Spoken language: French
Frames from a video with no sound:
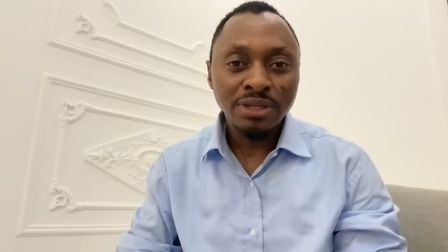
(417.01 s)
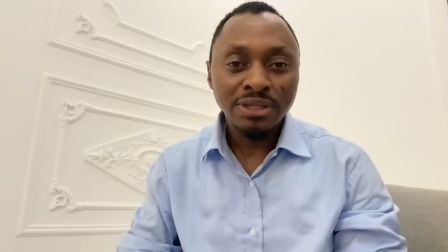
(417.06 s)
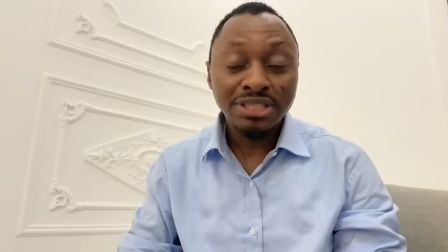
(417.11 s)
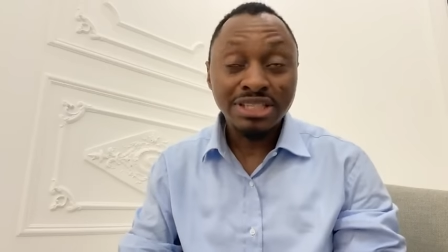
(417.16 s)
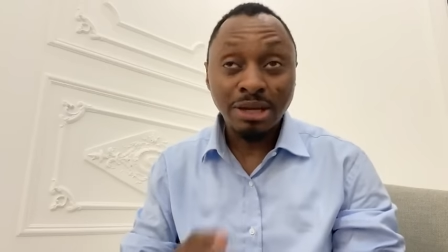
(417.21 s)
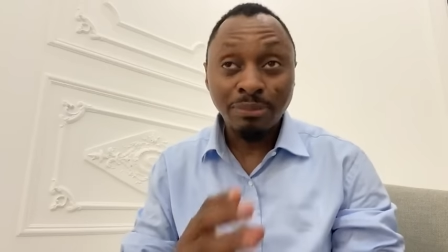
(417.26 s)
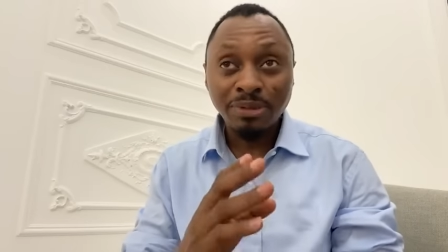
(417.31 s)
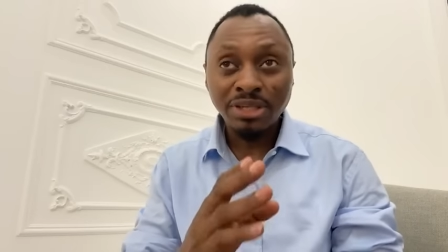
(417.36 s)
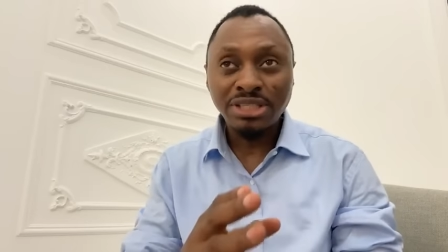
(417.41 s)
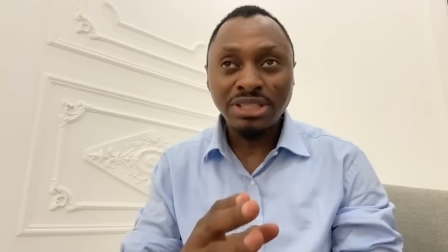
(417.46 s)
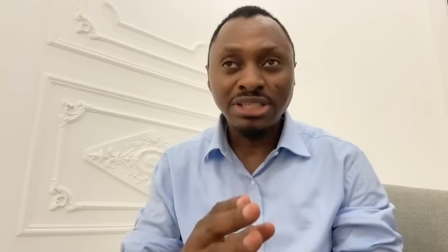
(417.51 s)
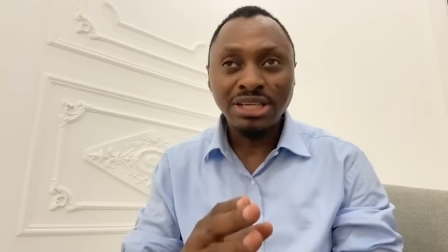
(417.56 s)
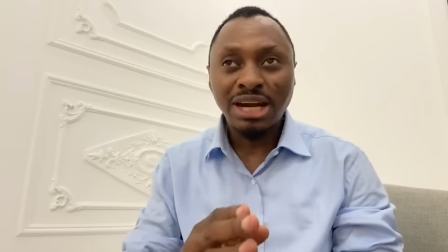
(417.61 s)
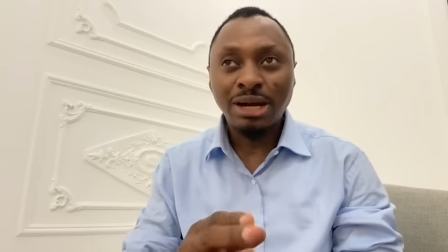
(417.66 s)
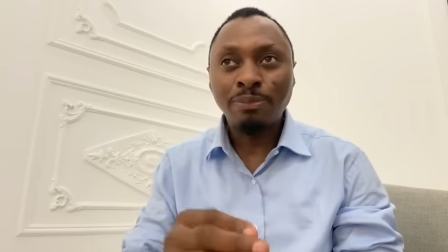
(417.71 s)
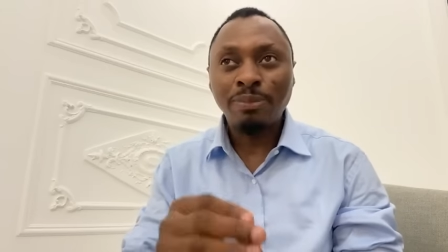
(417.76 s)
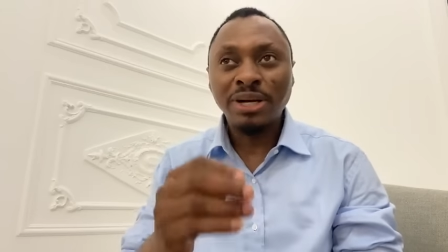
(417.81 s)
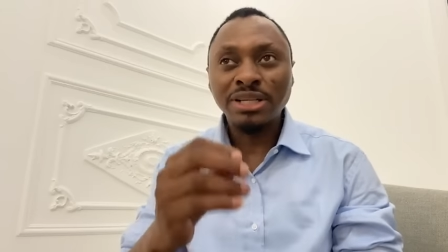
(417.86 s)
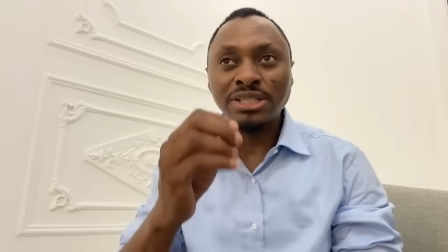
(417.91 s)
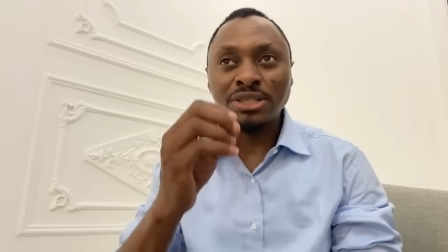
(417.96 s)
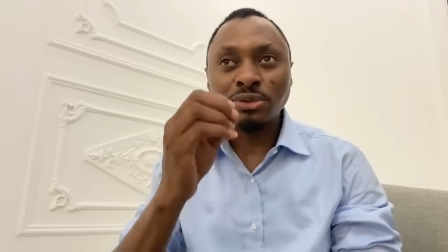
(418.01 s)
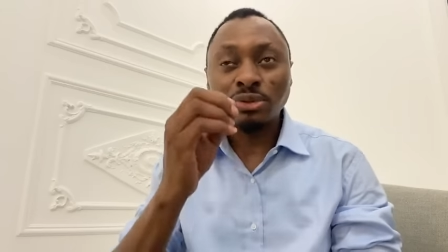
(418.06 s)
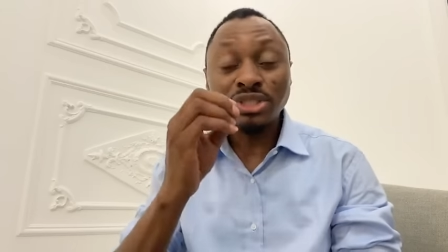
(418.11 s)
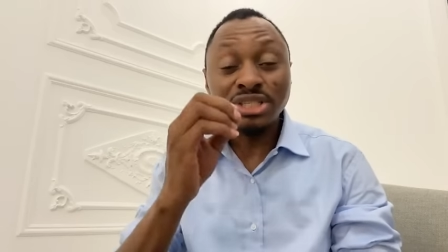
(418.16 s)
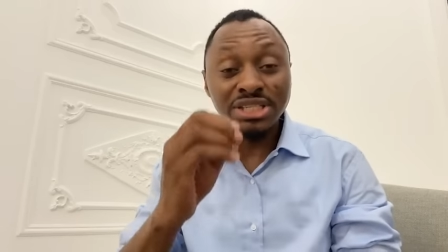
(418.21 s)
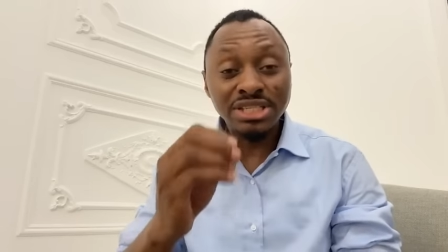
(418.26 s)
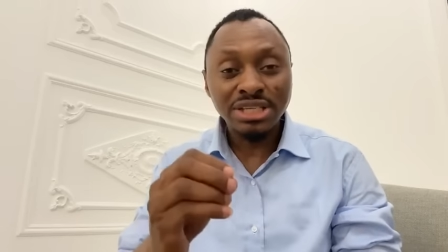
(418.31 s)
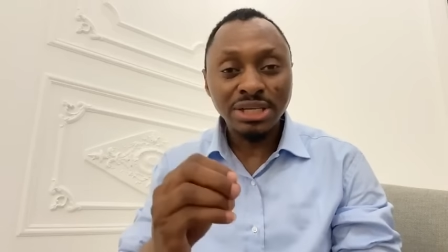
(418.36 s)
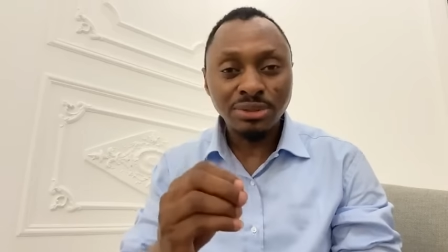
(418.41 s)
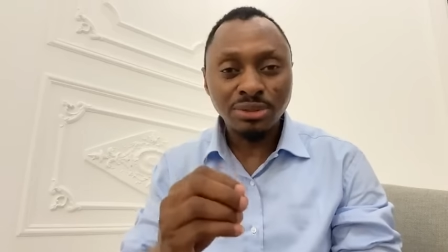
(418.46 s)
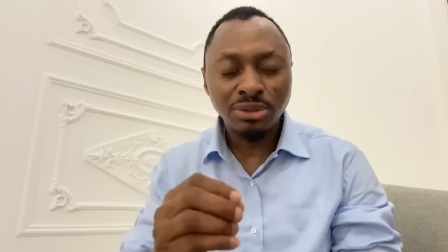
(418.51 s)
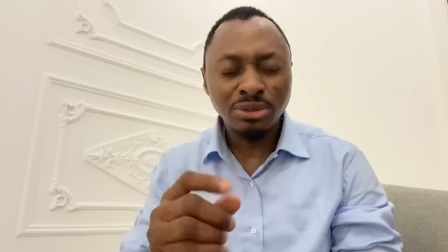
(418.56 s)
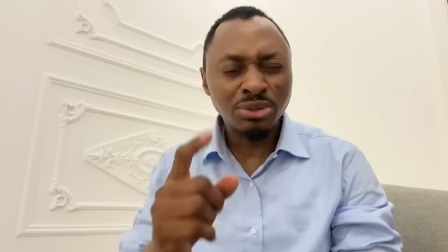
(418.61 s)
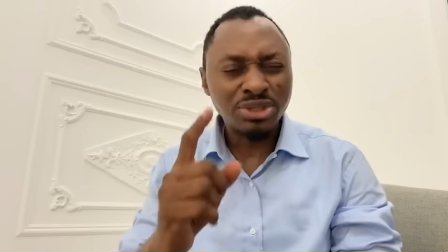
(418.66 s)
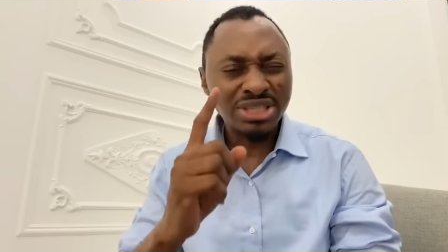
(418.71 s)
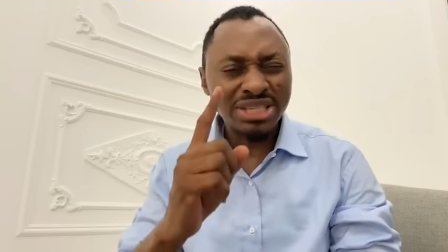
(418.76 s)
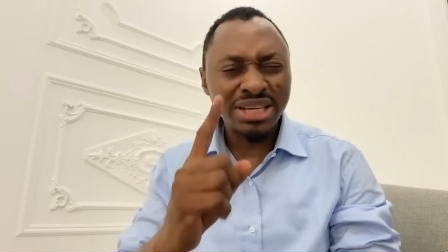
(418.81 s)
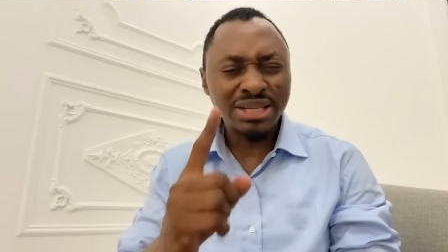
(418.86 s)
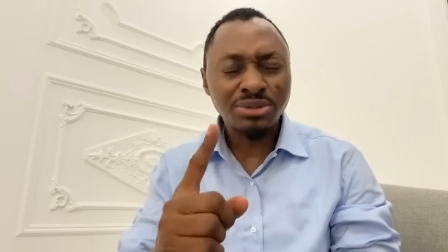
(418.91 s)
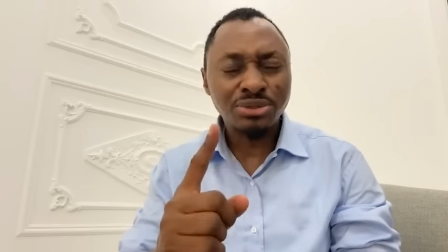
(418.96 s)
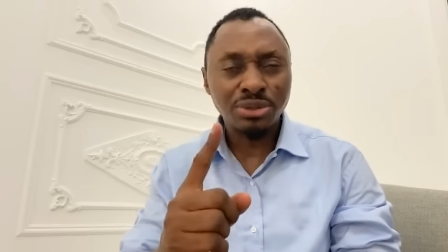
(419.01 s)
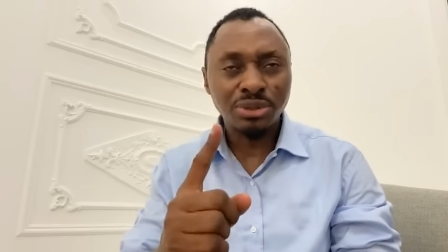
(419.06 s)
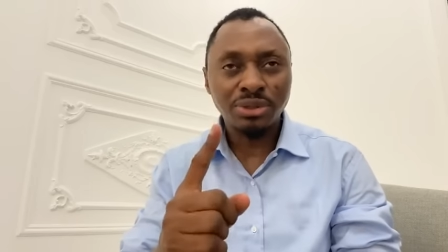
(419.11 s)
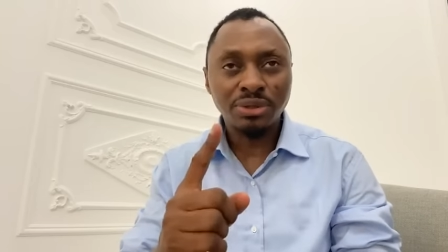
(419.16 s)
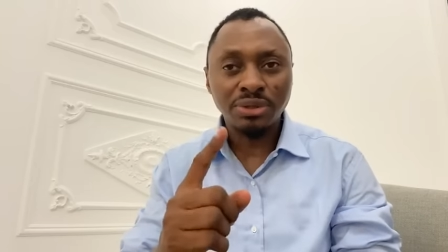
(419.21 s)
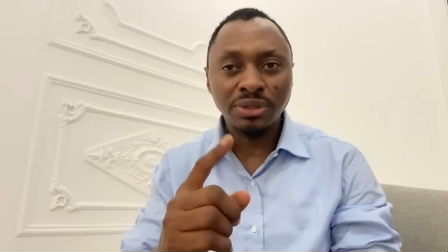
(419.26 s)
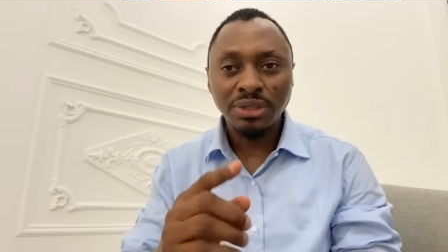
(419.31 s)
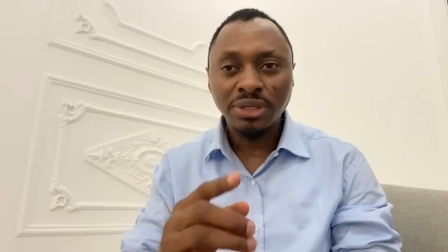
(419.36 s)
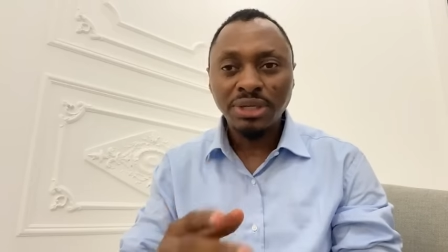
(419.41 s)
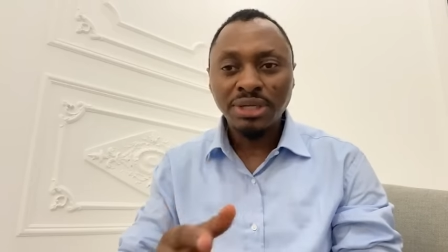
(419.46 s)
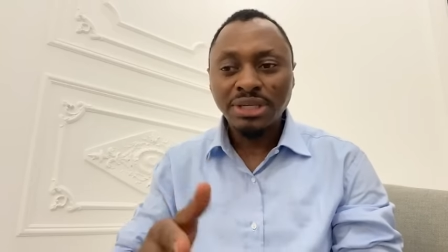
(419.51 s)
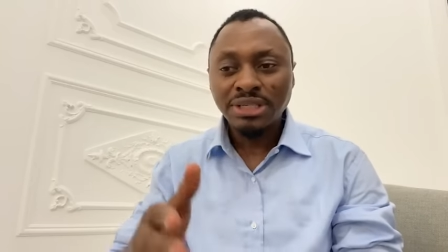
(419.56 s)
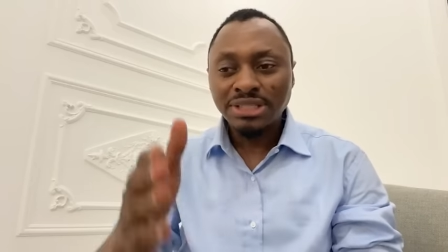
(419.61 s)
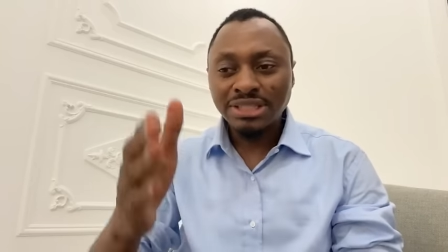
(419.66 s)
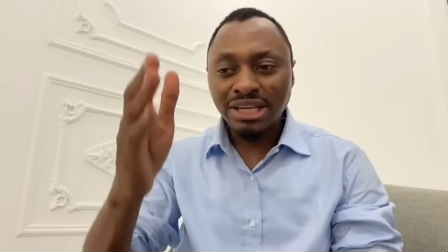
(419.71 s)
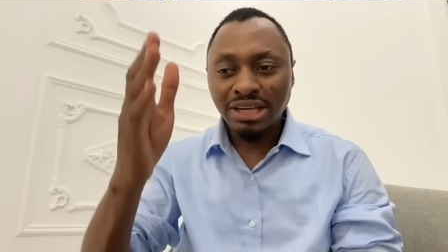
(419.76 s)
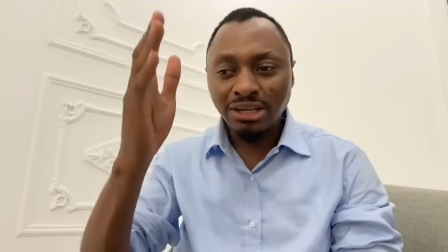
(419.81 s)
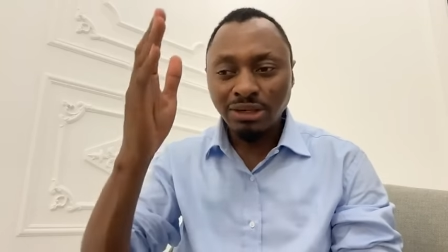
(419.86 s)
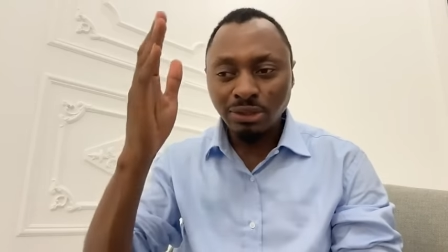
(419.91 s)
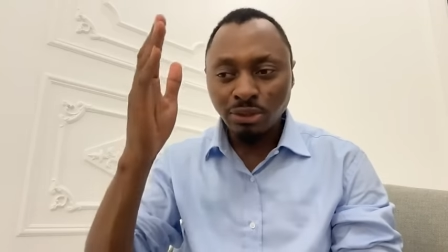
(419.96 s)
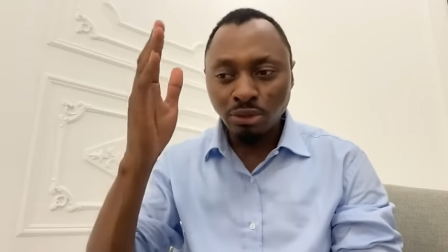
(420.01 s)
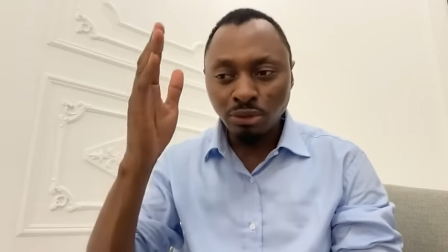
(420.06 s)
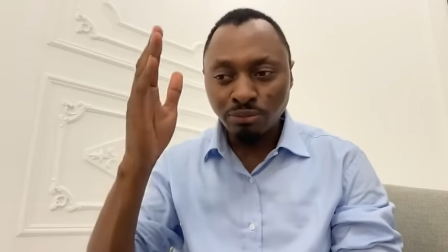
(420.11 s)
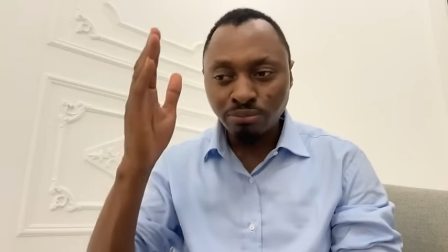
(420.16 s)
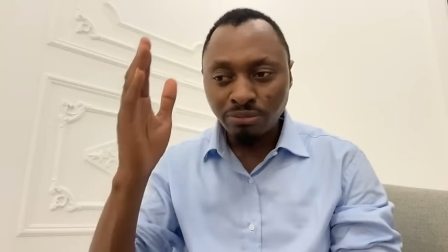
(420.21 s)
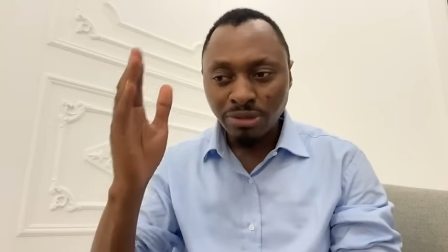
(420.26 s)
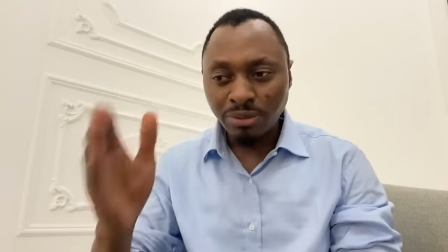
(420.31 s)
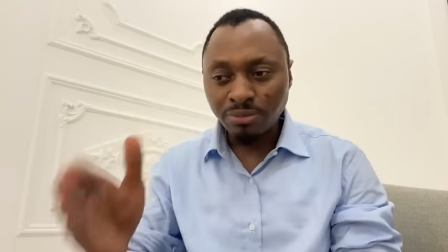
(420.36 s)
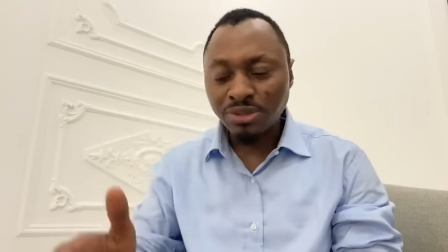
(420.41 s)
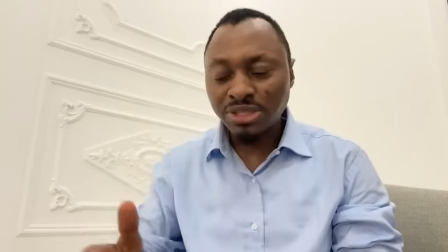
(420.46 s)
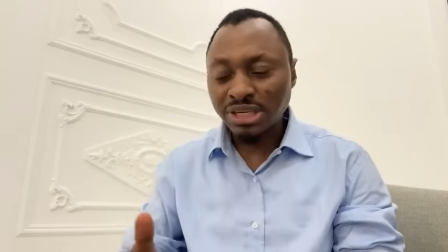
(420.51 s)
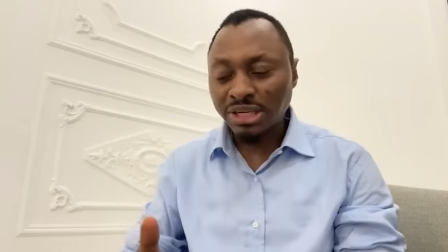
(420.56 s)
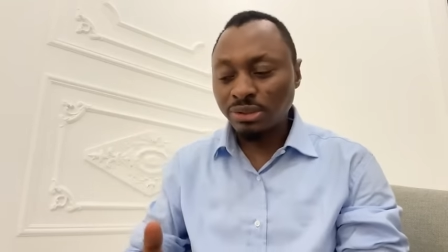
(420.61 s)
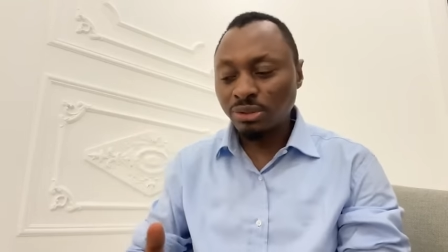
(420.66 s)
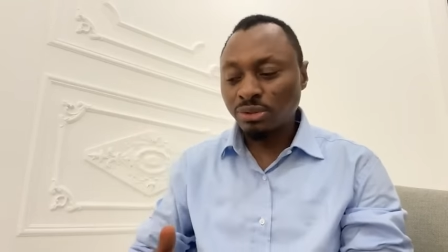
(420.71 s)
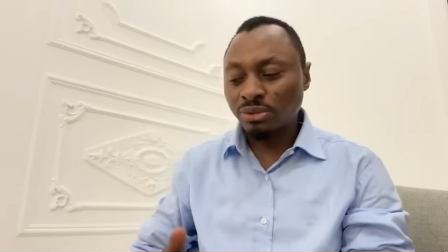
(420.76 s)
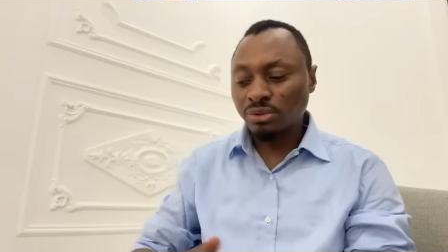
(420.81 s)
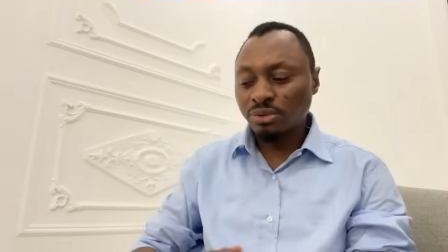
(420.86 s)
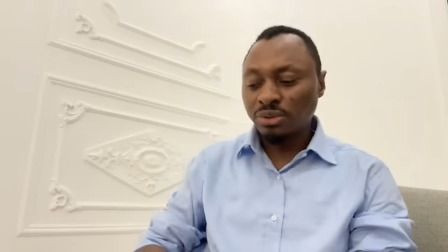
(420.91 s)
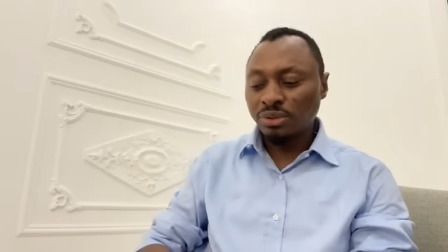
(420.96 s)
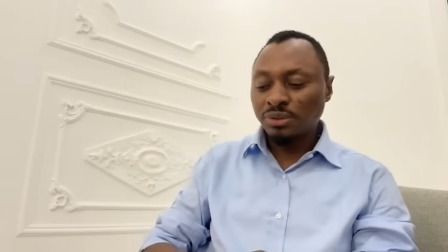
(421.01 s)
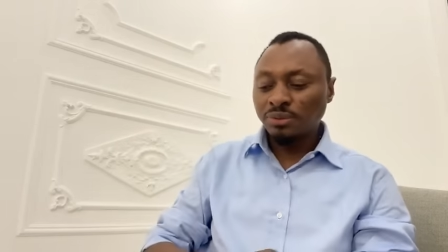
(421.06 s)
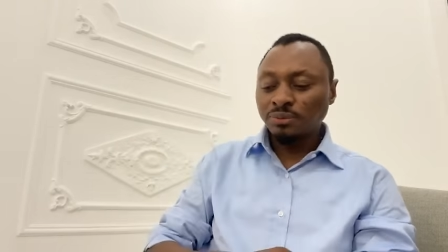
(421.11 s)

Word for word: Samedi à partir de 17 de 16 h dans le même salon